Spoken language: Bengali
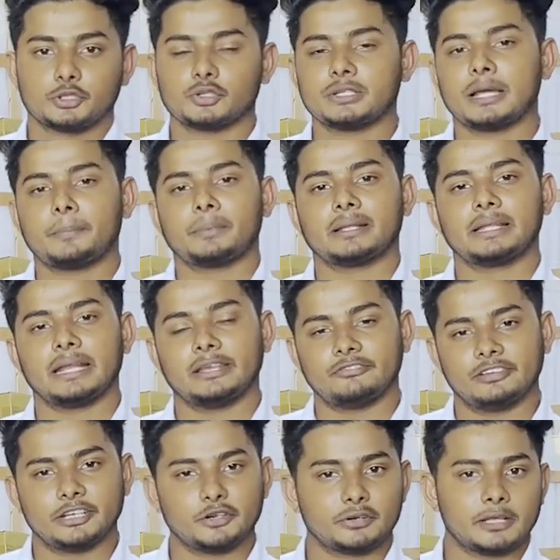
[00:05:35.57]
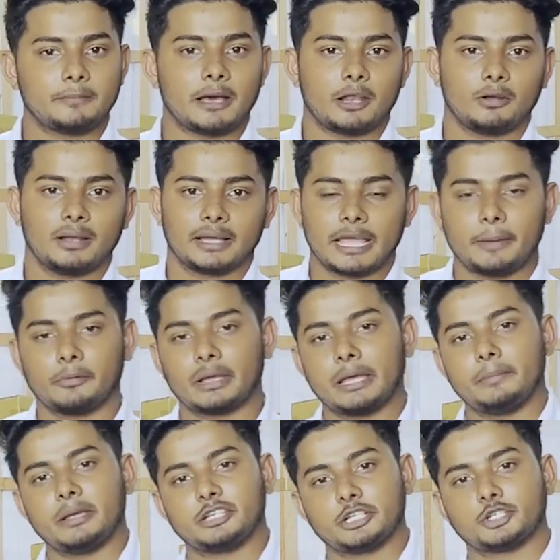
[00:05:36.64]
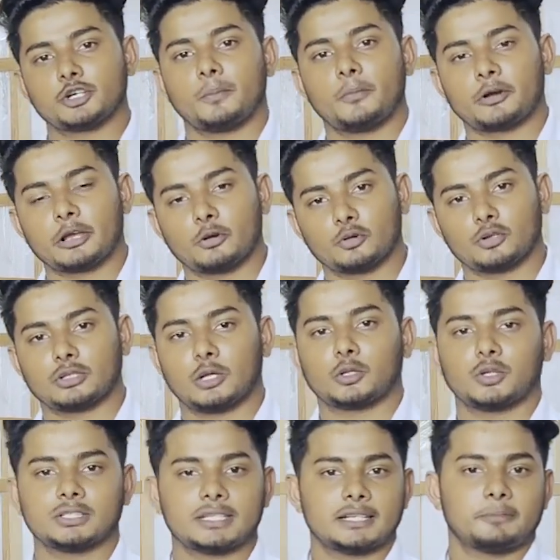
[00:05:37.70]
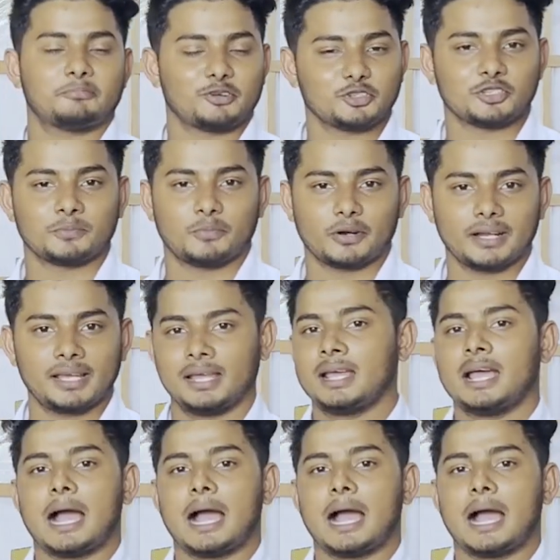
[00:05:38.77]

যদি আপনাদের এই ভিডিওটি ভালো লাগে এবং এই মেশিন সম্পর্কে কোনো তথ্য জানার প্রয়োজন পড়ে